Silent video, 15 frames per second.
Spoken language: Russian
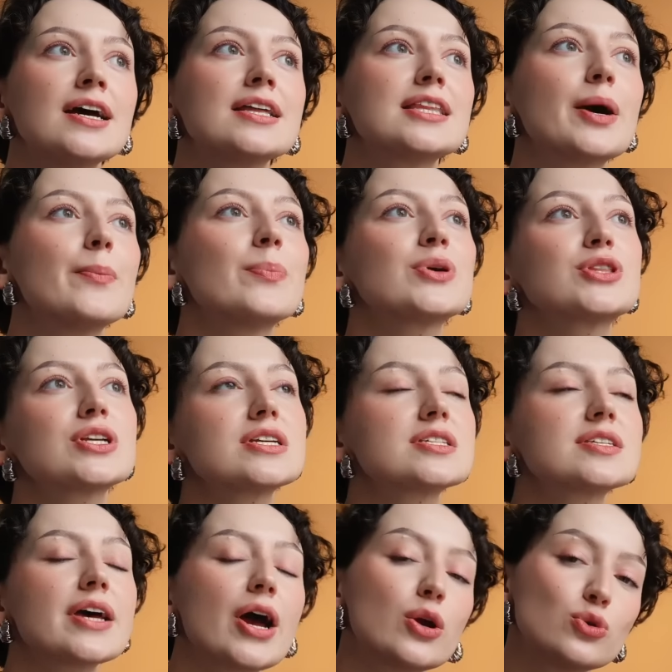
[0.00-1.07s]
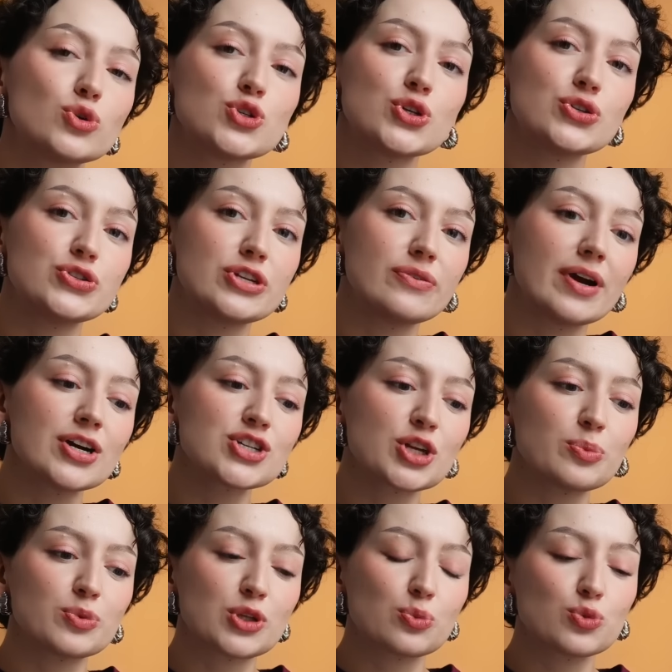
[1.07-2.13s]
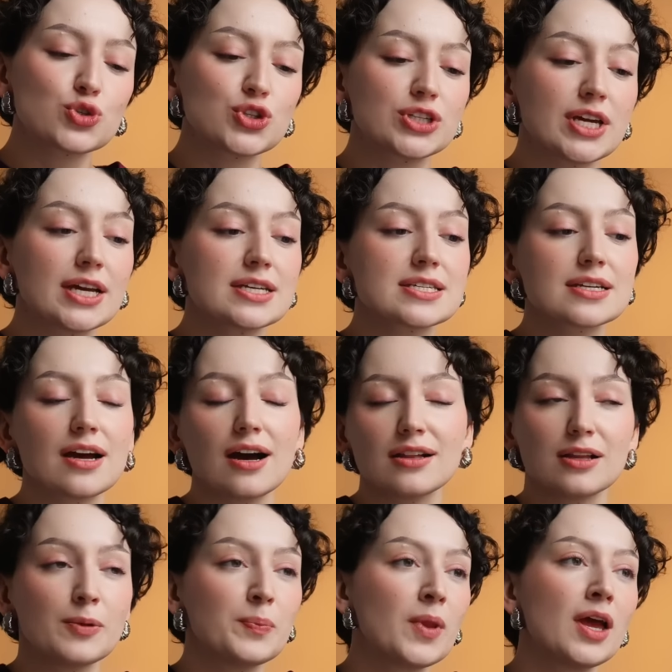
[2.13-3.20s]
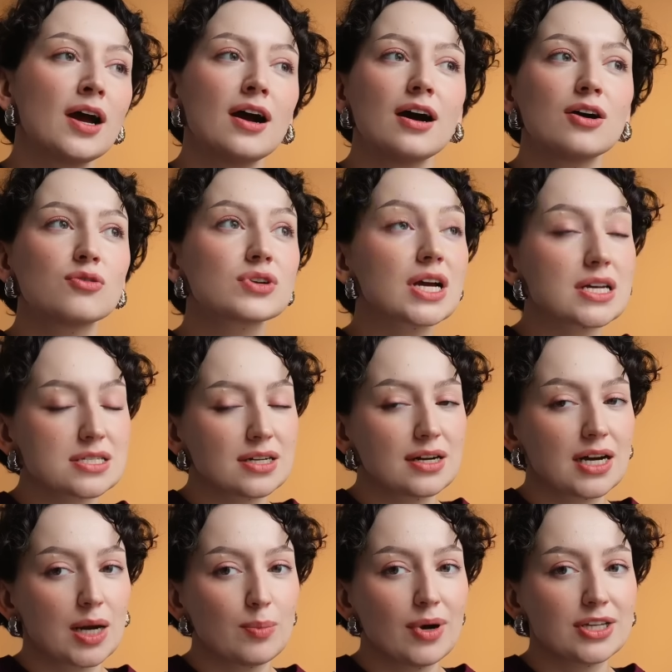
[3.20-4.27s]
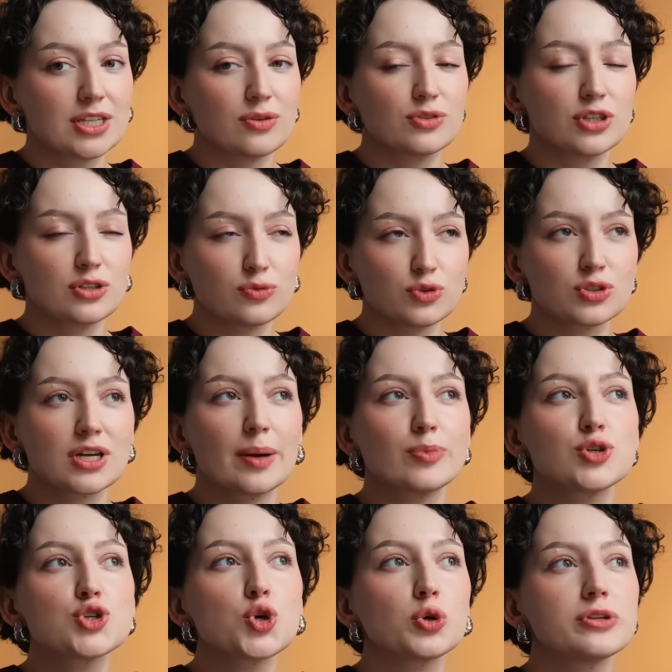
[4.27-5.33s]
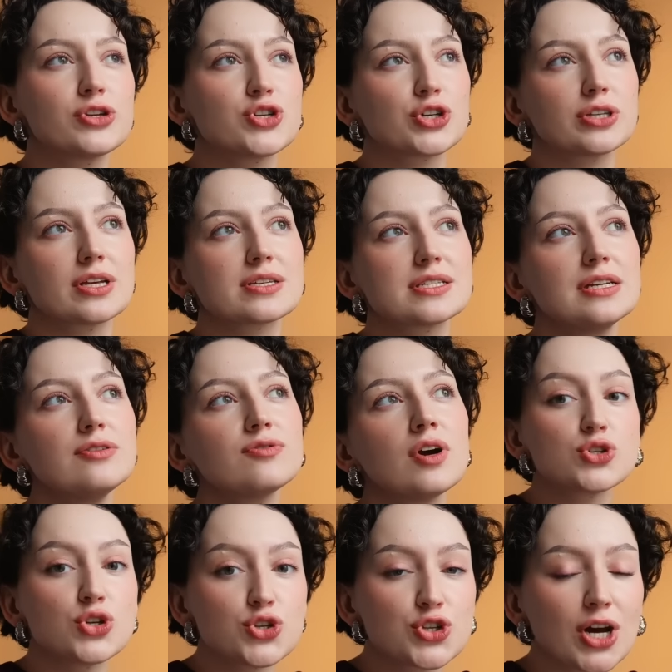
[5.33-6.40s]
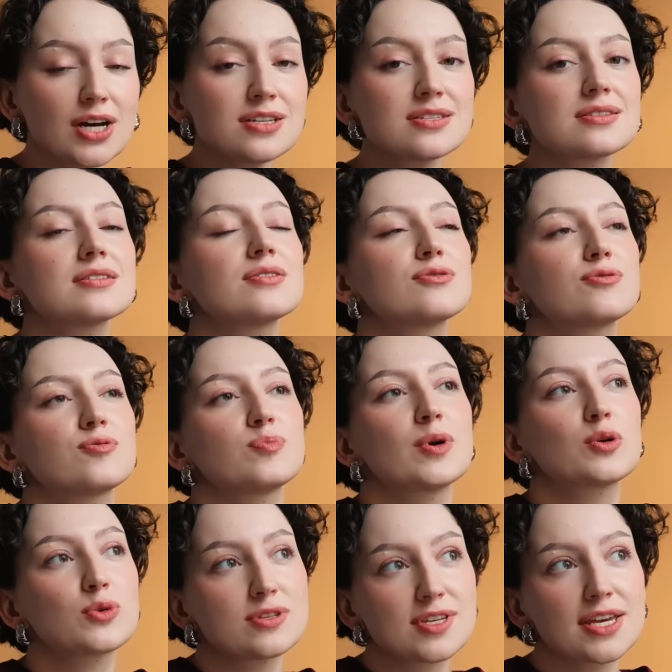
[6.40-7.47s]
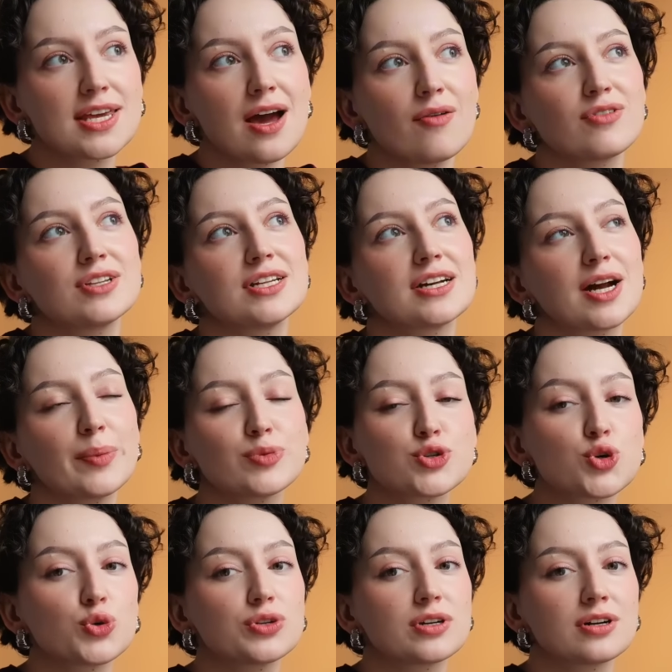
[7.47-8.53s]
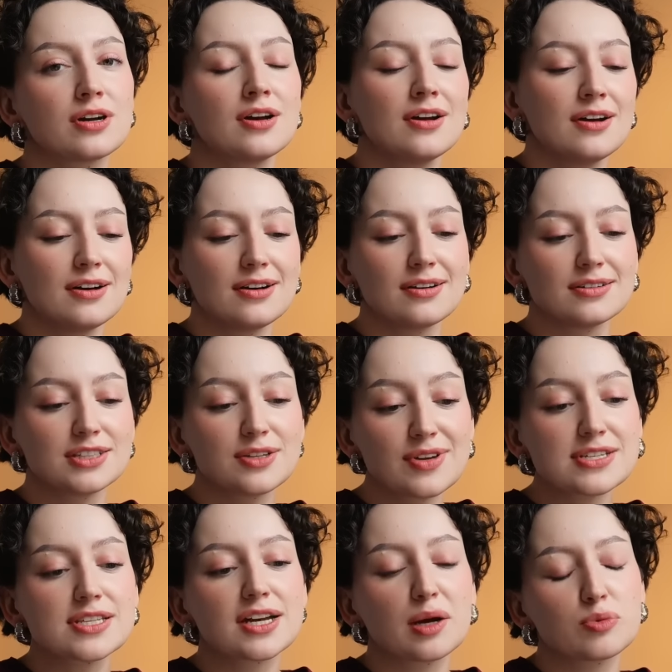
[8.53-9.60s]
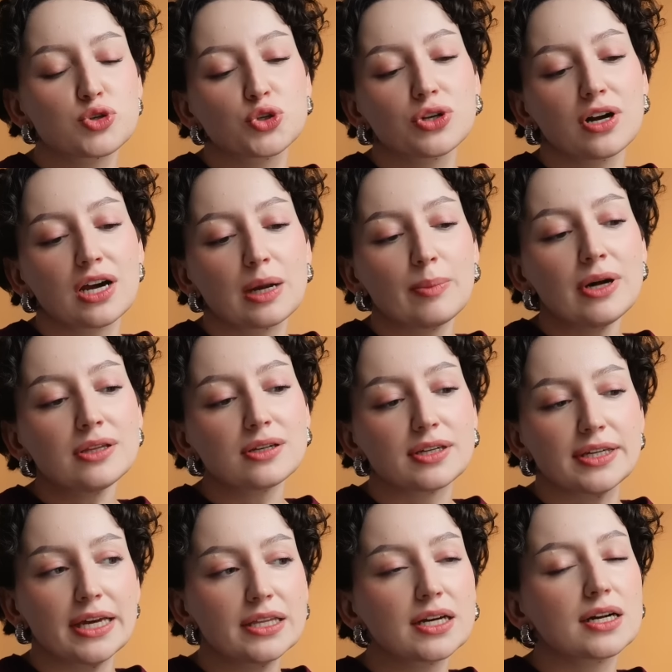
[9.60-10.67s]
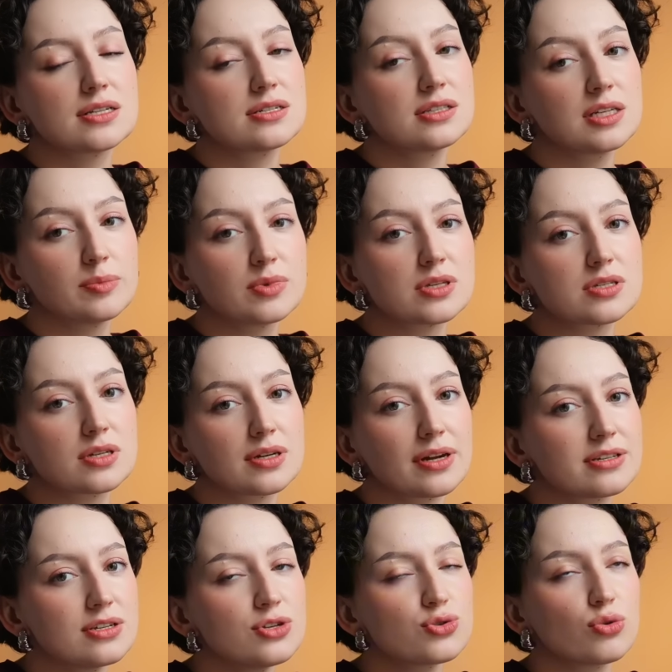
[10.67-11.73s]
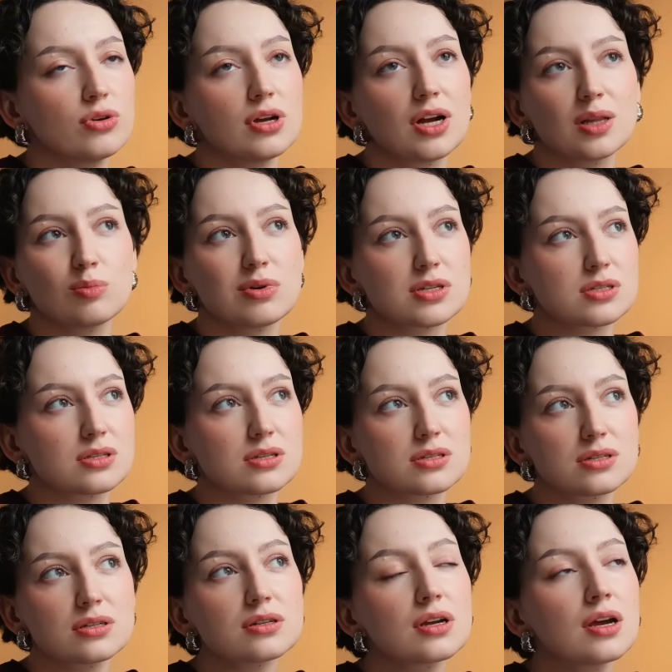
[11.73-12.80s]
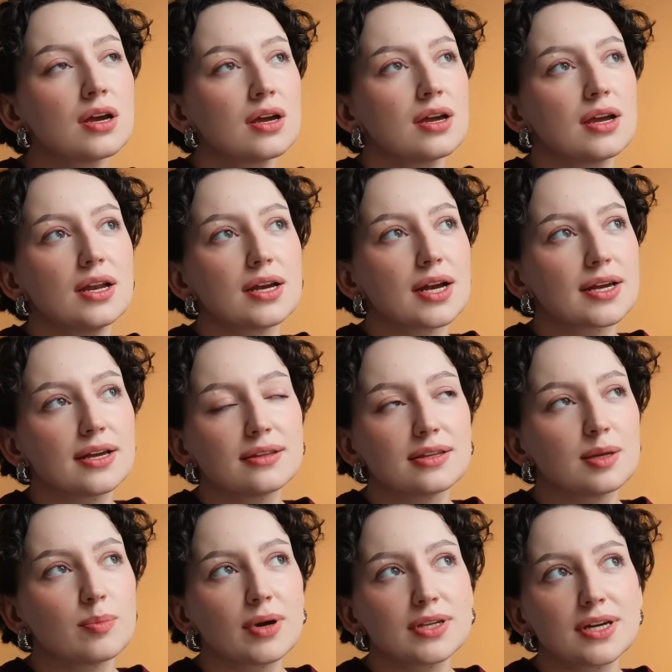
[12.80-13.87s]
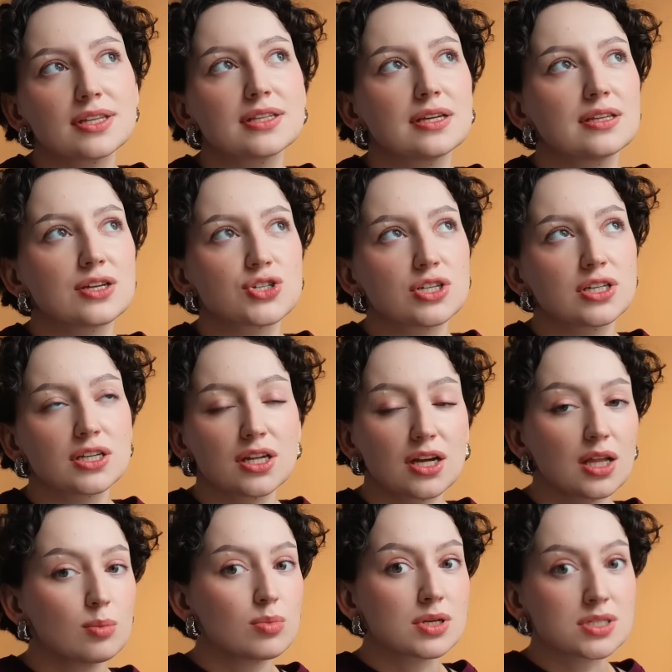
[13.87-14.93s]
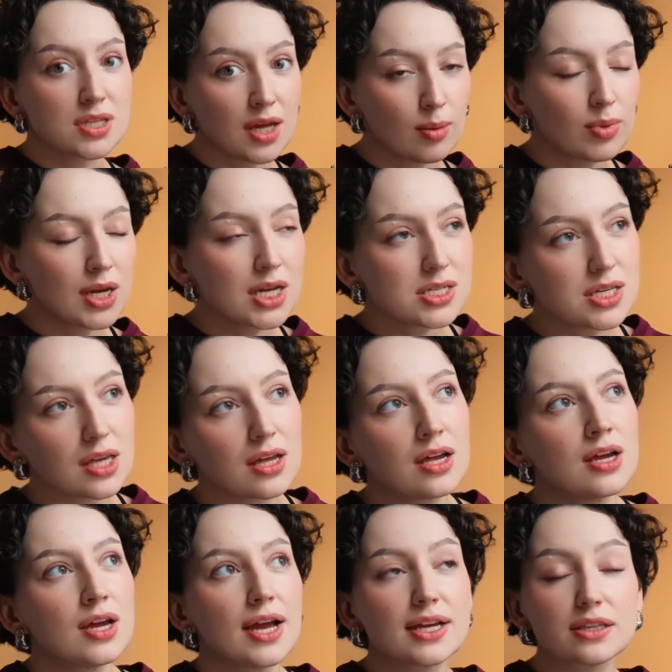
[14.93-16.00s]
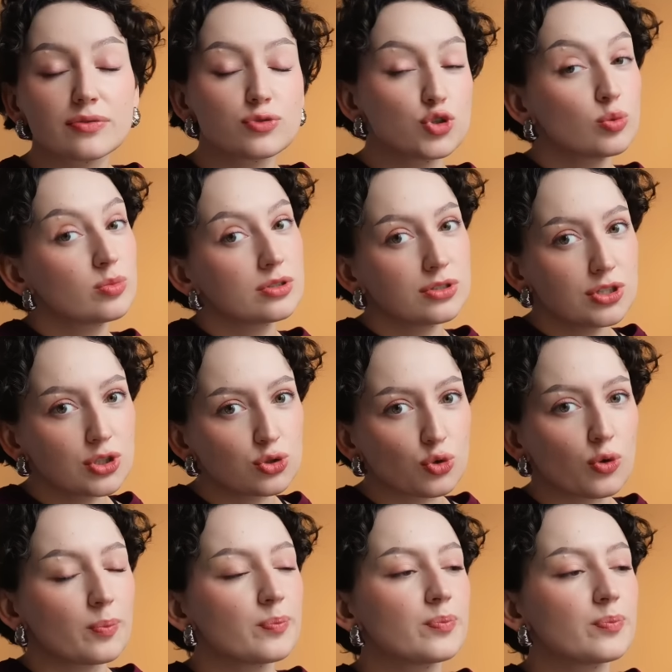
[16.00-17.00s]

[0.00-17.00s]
Там потрясающие деревяшки, потому что я искала в разных ароматах вот этот вот копченый чернослив. Очень часто в порой заявленных копченых, э, древесно-копченых ароматах я находила именно сыр-косичку или колбасный сыр, или какие-то непонятные даже иногда колбасные обрезки. Это все было не то.